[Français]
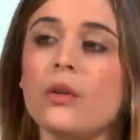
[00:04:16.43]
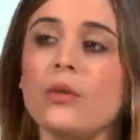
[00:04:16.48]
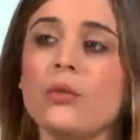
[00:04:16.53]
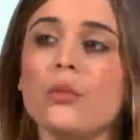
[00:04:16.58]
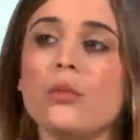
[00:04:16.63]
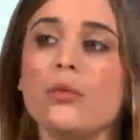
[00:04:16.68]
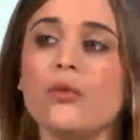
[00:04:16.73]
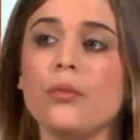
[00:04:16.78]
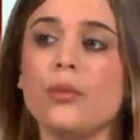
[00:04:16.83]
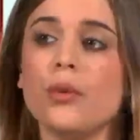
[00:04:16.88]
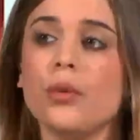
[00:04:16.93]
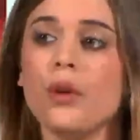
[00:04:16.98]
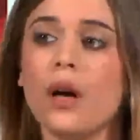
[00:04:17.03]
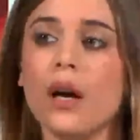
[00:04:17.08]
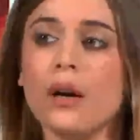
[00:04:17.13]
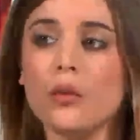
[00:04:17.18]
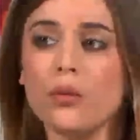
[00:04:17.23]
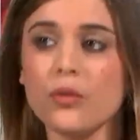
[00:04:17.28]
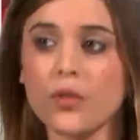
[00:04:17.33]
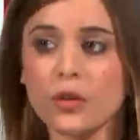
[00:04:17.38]
le
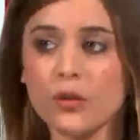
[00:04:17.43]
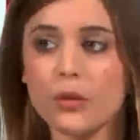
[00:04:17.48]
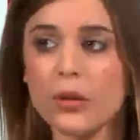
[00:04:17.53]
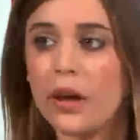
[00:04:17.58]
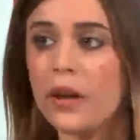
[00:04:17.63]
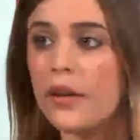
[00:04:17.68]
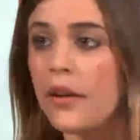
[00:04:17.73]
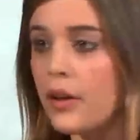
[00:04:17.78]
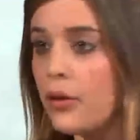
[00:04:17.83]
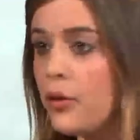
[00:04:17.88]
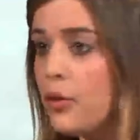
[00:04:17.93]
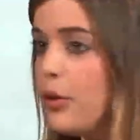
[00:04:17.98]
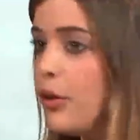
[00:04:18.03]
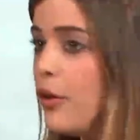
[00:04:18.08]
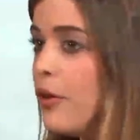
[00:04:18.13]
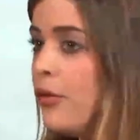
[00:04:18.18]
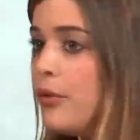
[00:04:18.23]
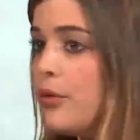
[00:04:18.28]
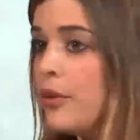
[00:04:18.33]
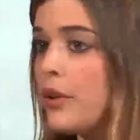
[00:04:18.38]
mouvement à continuer un acte
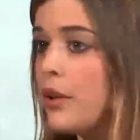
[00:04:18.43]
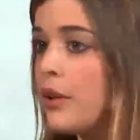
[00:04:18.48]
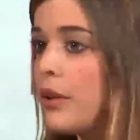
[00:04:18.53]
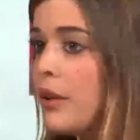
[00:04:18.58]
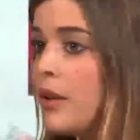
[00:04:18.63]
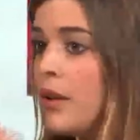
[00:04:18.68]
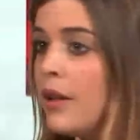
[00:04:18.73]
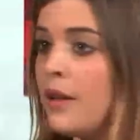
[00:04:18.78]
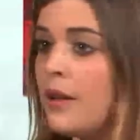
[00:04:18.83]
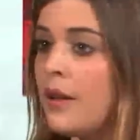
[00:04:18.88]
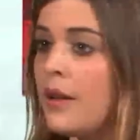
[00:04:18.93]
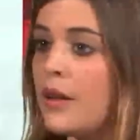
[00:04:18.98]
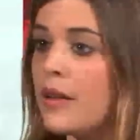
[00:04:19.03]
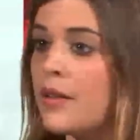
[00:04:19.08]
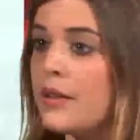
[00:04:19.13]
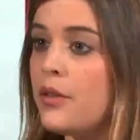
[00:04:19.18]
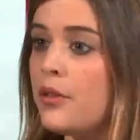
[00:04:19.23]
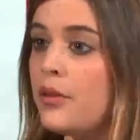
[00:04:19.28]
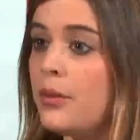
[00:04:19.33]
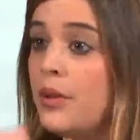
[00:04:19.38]
9 et
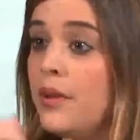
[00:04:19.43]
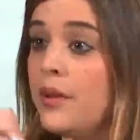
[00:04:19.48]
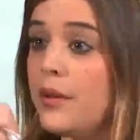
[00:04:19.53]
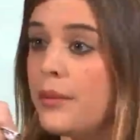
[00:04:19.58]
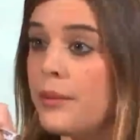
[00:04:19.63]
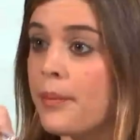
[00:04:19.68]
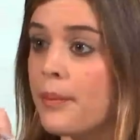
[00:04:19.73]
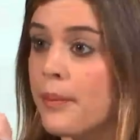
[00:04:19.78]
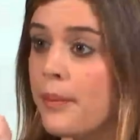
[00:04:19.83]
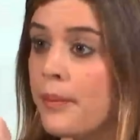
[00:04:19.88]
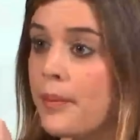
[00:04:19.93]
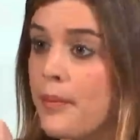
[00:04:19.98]
ainsi de suite